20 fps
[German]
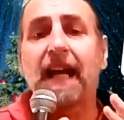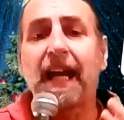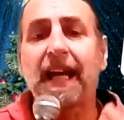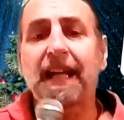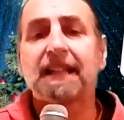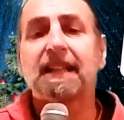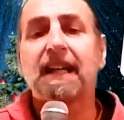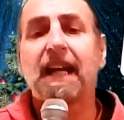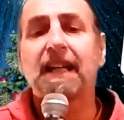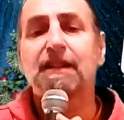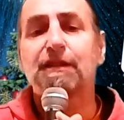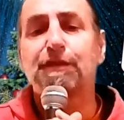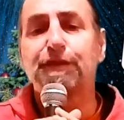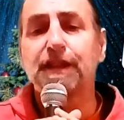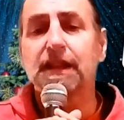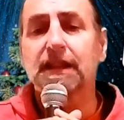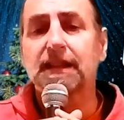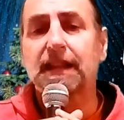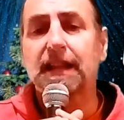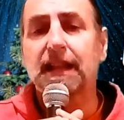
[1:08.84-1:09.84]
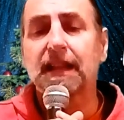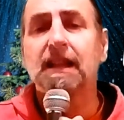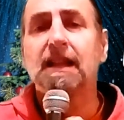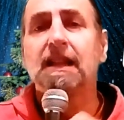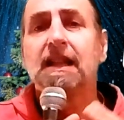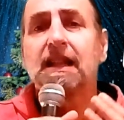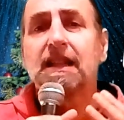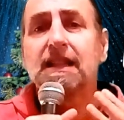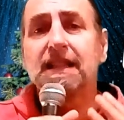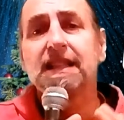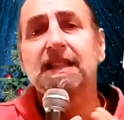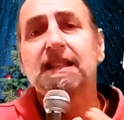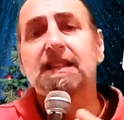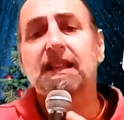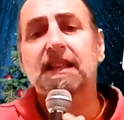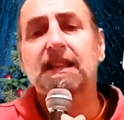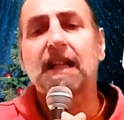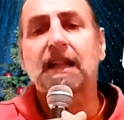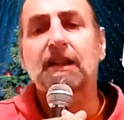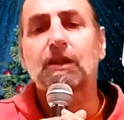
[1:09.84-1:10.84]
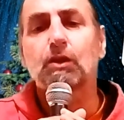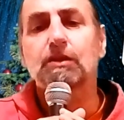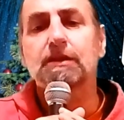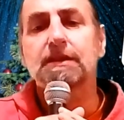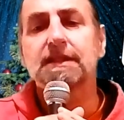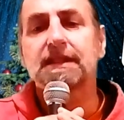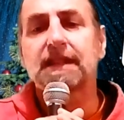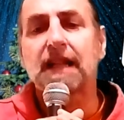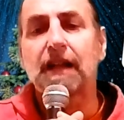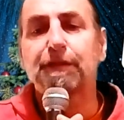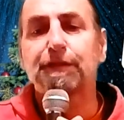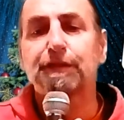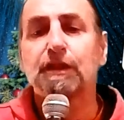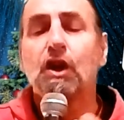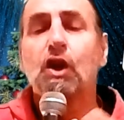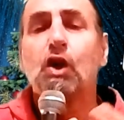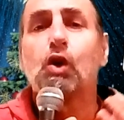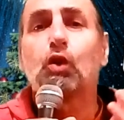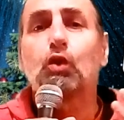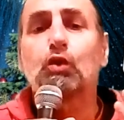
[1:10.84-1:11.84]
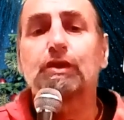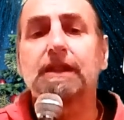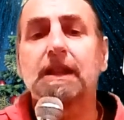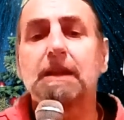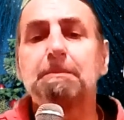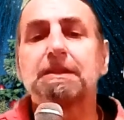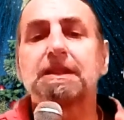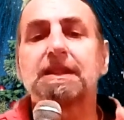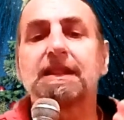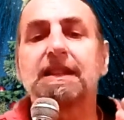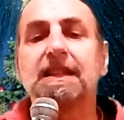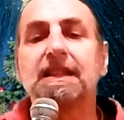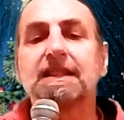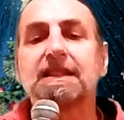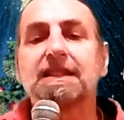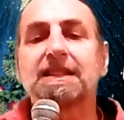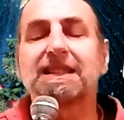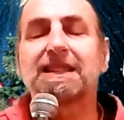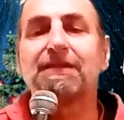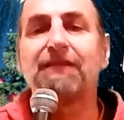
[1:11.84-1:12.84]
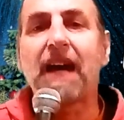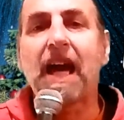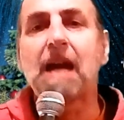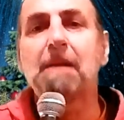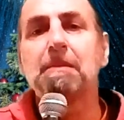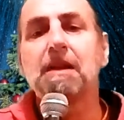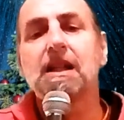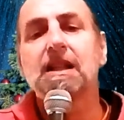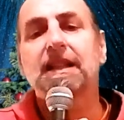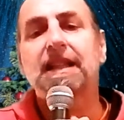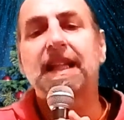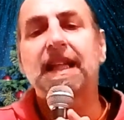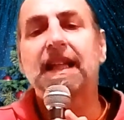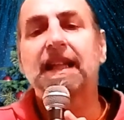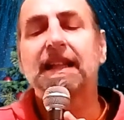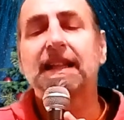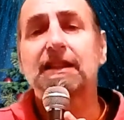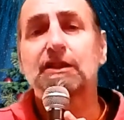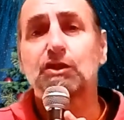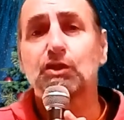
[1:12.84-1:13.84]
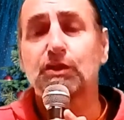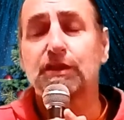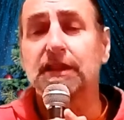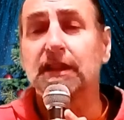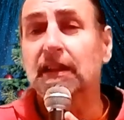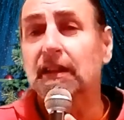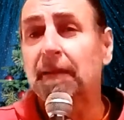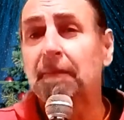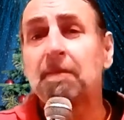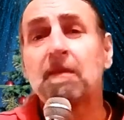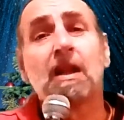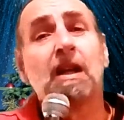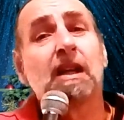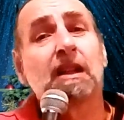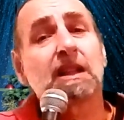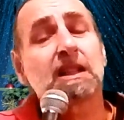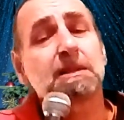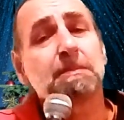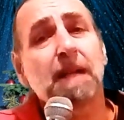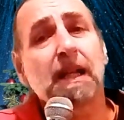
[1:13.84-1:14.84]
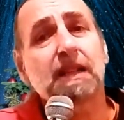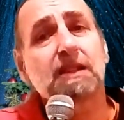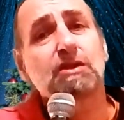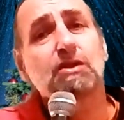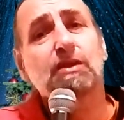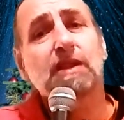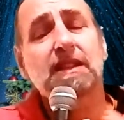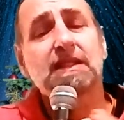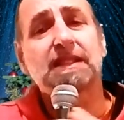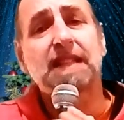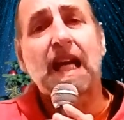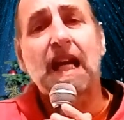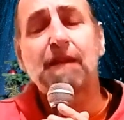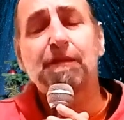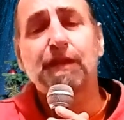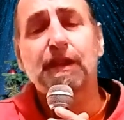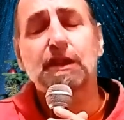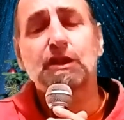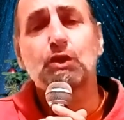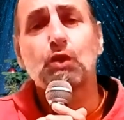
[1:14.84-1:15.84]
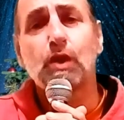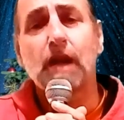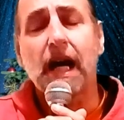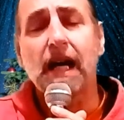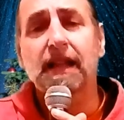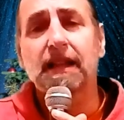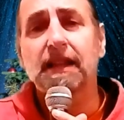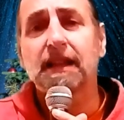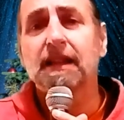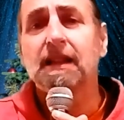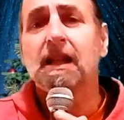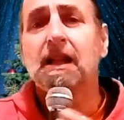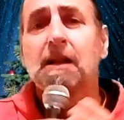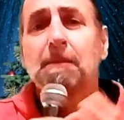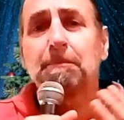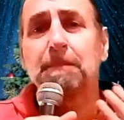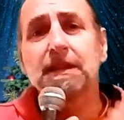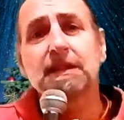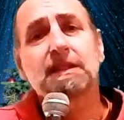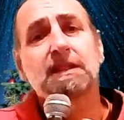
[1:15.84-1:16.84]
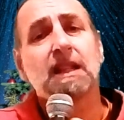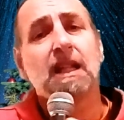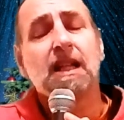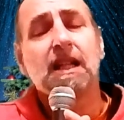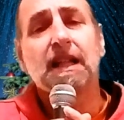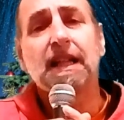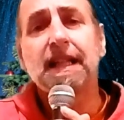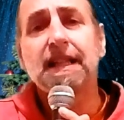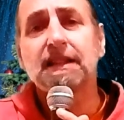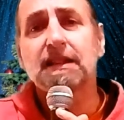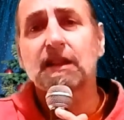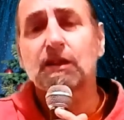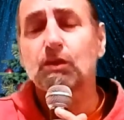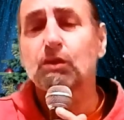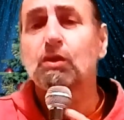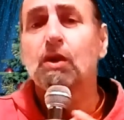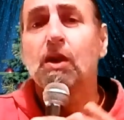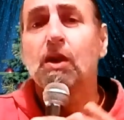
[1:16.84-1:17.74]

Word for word: ein, ein Viertel Liter Karottensaft und nimmst diesen zweimal täglich zu dir. Das machst du ganz einfach so lange, bis Linderung,